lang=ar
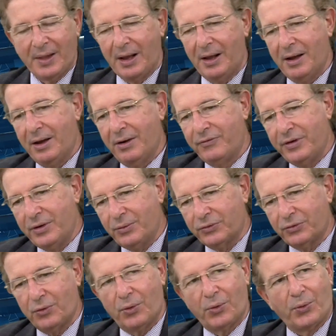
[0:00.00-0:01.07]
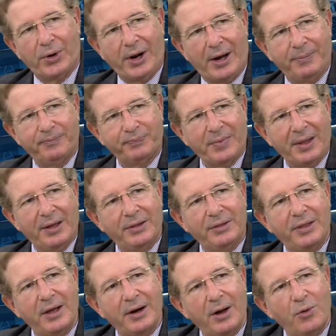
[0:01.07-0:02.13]
آه، فيروس كورونا
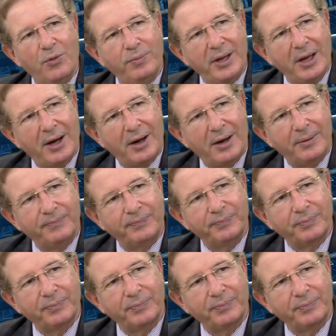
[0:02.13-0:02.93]
دار أوبئة